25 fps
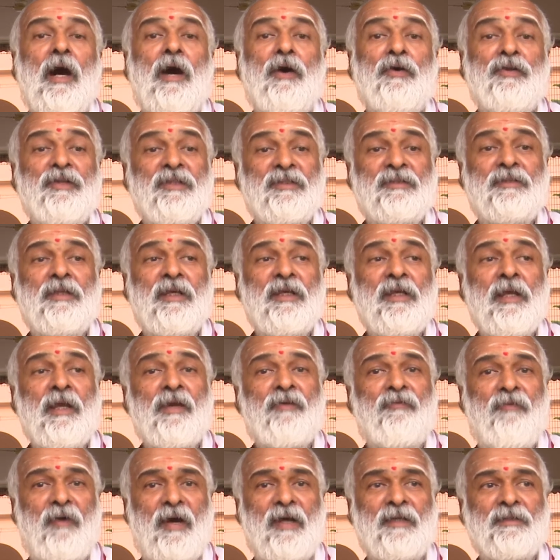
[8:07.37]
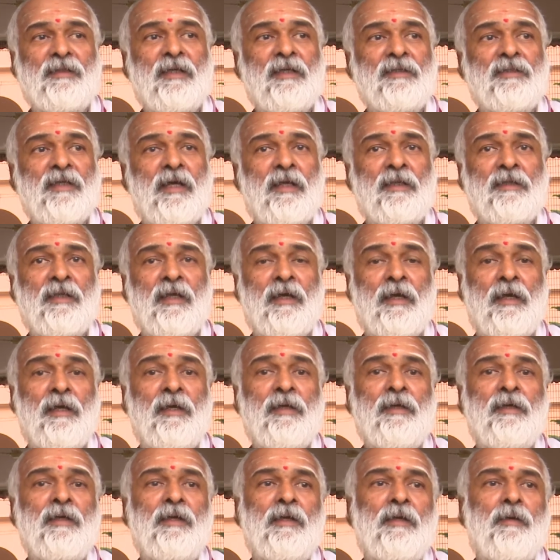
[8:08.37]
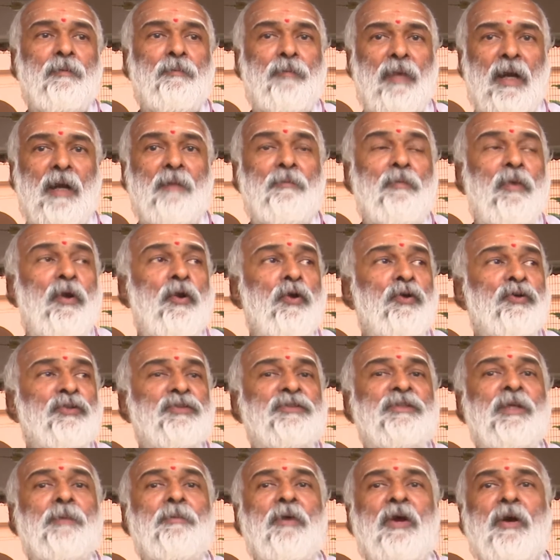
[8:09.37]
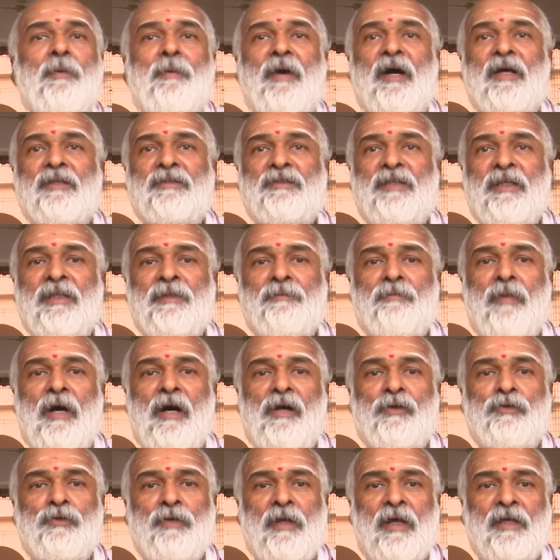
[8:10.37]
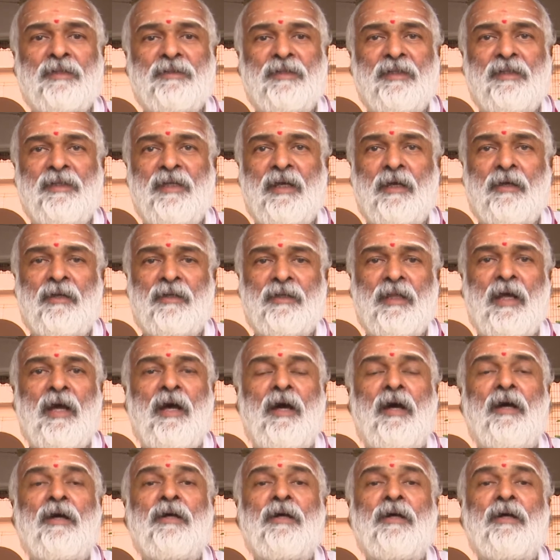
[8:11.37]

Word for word: और इससे एक फ़ायदा ज़्यादा है ब्राह्मणों से मुखमासीद बाहुराजन्य कृतः